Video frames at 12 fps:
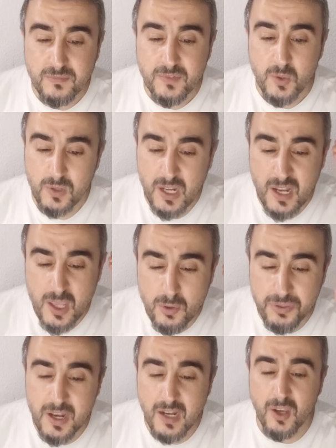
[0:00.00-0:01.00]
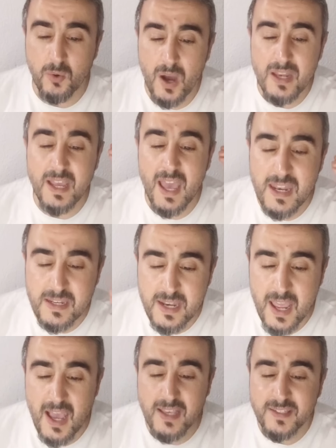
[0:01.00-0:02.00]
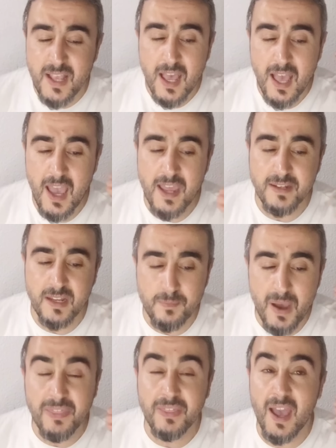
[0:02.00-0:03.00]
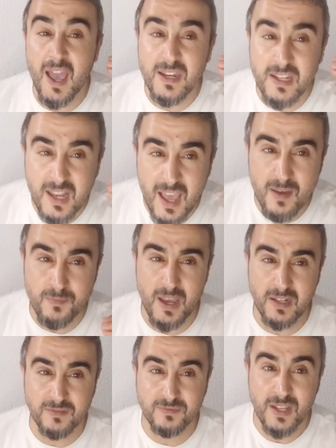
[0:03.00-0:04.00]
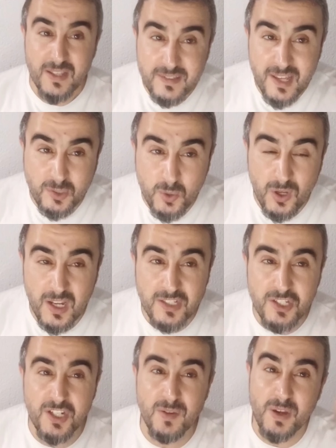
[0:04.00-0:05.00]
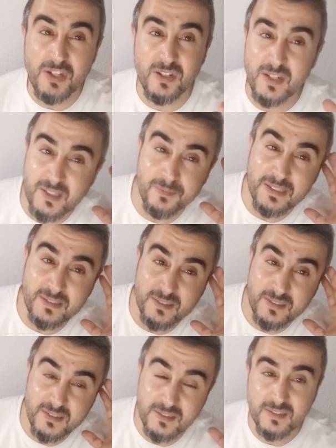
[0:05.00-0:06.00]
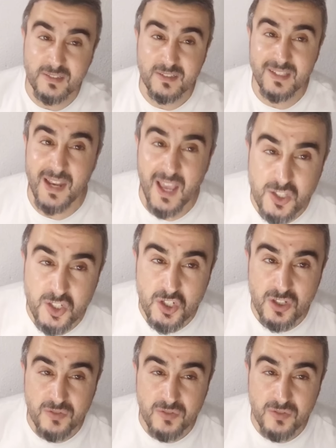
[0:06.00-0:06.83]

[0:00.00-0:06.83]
ولا لا يثنى الإخوان الناس عن البحث عن العمل صادقوا على هذا الشيء باش الناس ما تنعش